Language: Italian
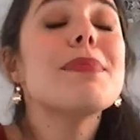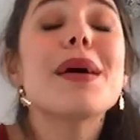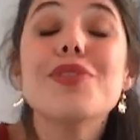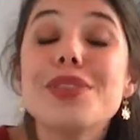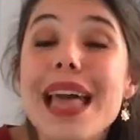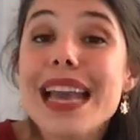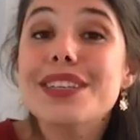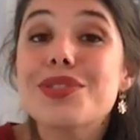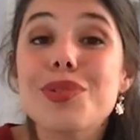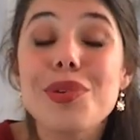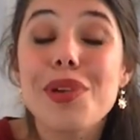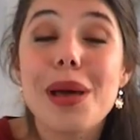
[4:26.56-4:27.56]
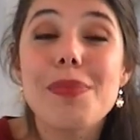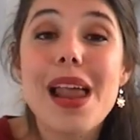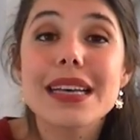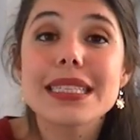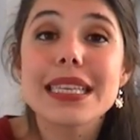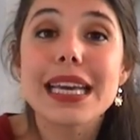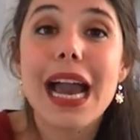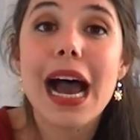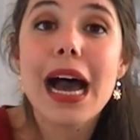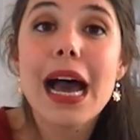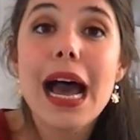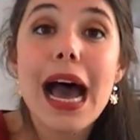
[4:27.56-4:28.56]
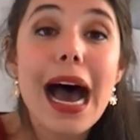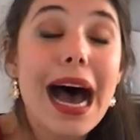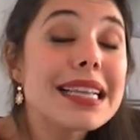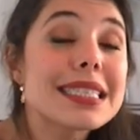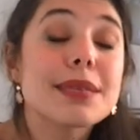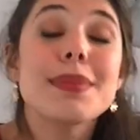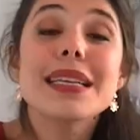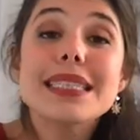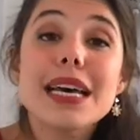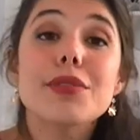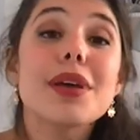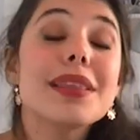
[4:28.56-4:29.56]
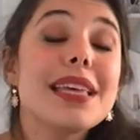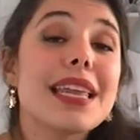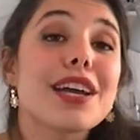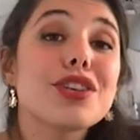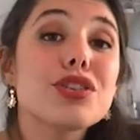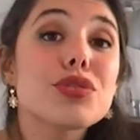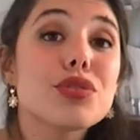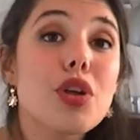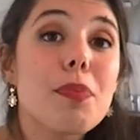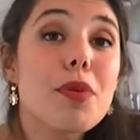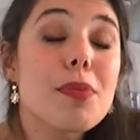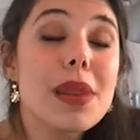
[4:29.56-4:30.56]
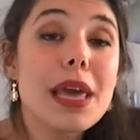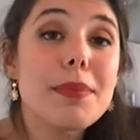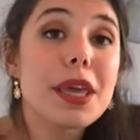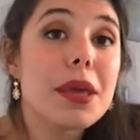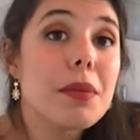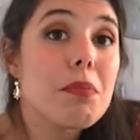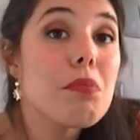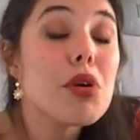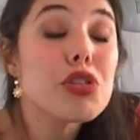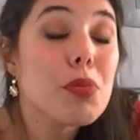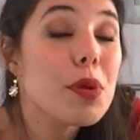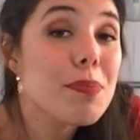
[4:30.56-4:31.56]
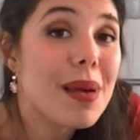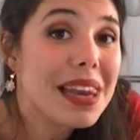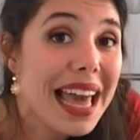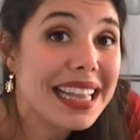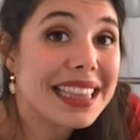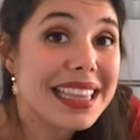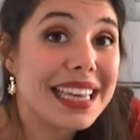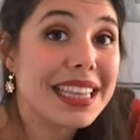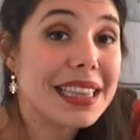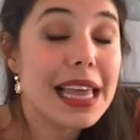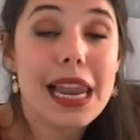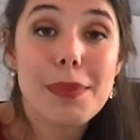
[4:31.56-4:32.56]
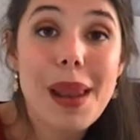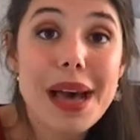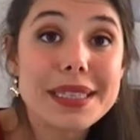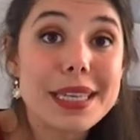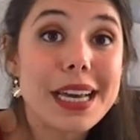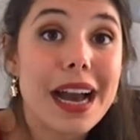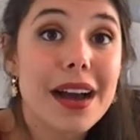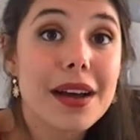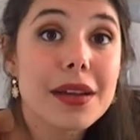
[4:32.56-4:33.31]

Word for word: non è solo la plastica anzi mi azzardo a dire che ci sono problemi molto più impellenti della plastica